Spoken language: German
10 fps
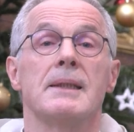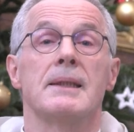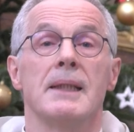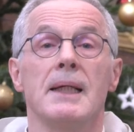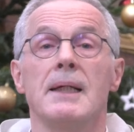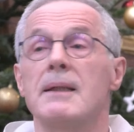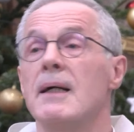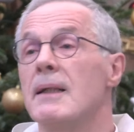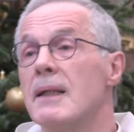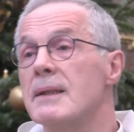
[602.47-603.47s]
es ist
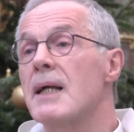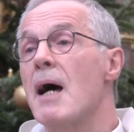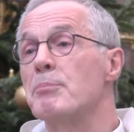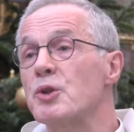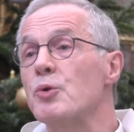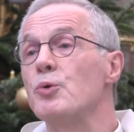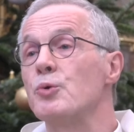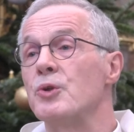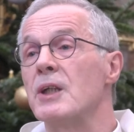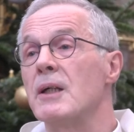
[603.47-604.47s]
nicht das
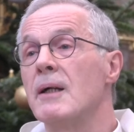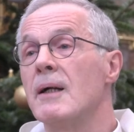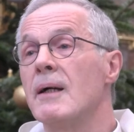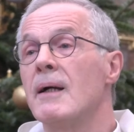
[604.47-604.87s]
Absolute.